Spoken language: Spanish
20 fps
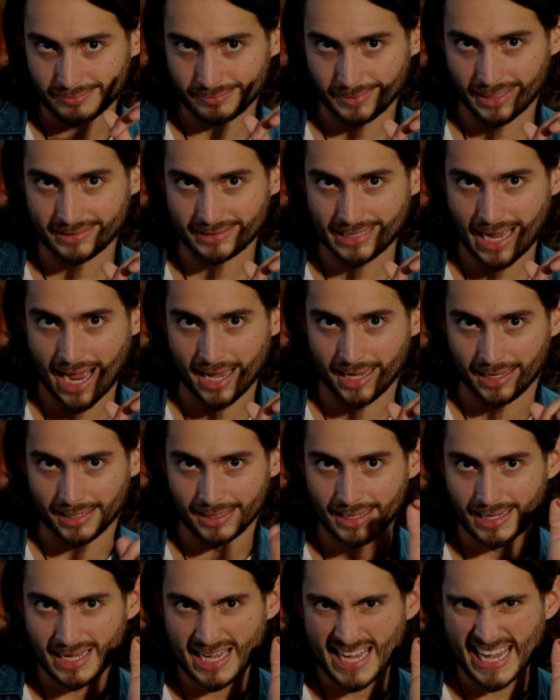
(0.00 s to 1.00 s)
Mensaje,
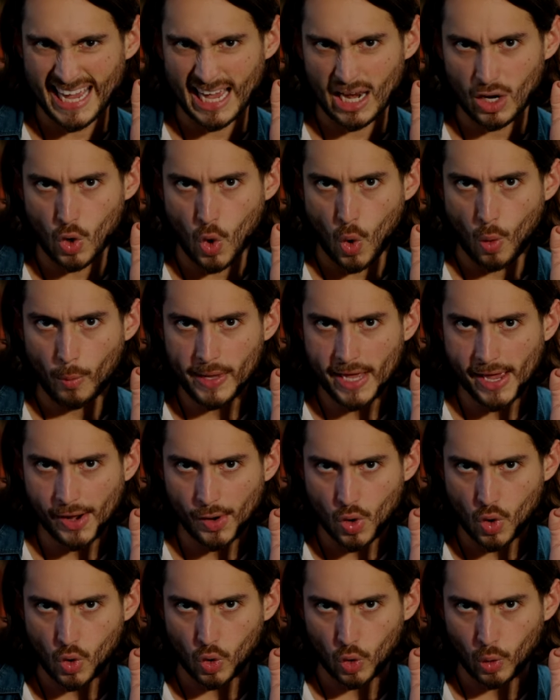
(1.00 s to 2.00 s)
el
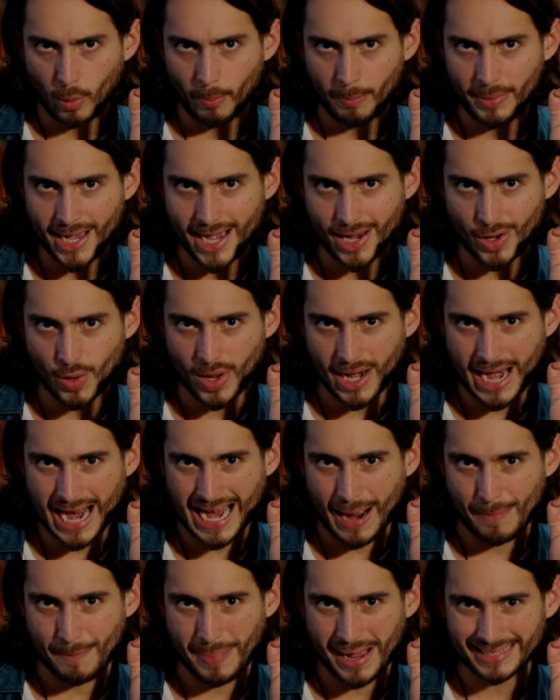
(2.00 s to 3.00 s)
gobierno colombiano
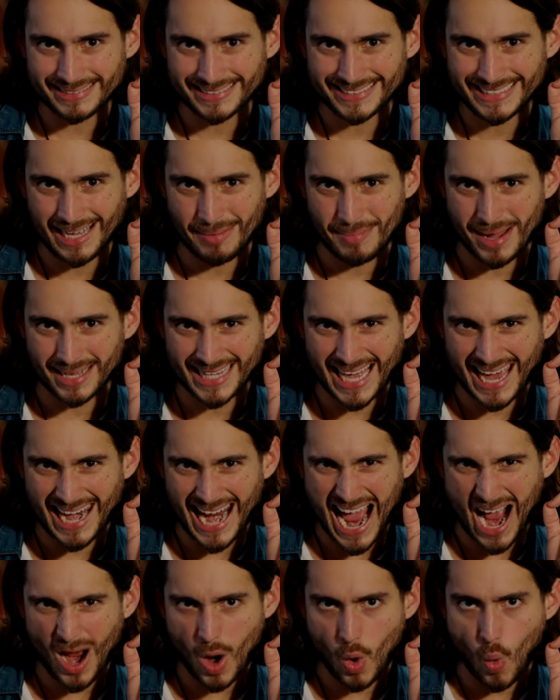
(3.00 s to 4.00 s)
era capaz de
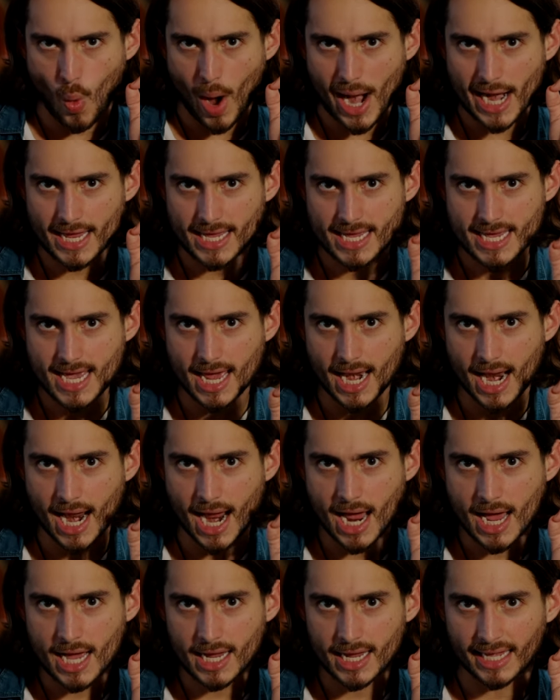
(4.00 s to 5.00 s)
matar a
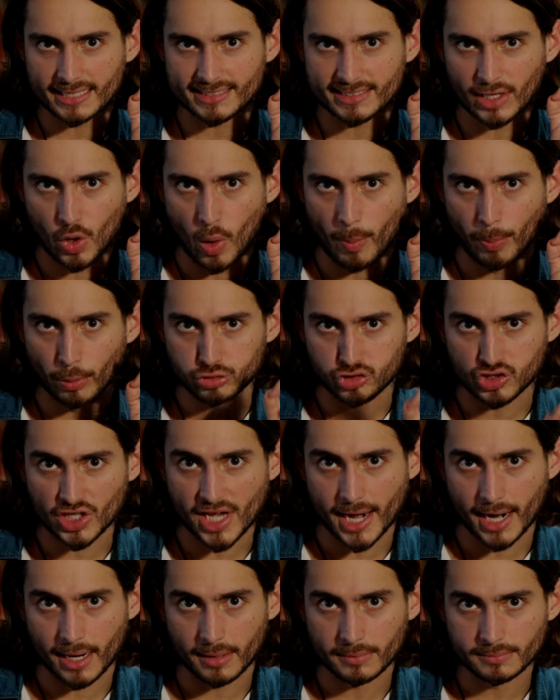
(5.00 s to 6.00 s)
cualquiera que se lo
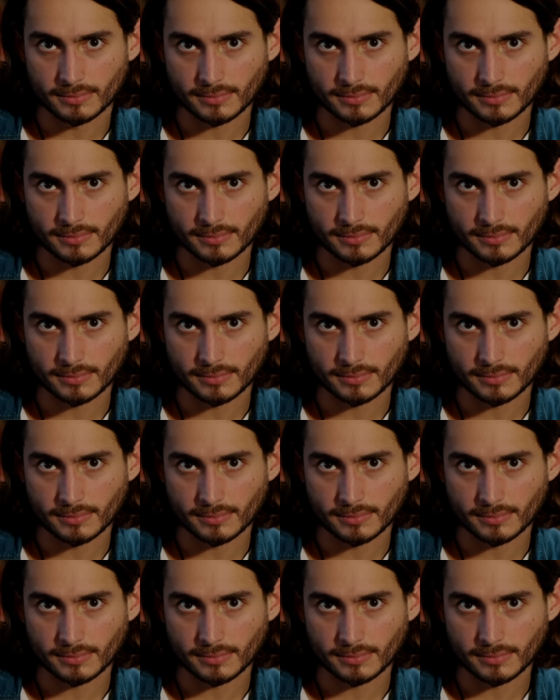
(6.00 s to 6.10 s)
pusiera.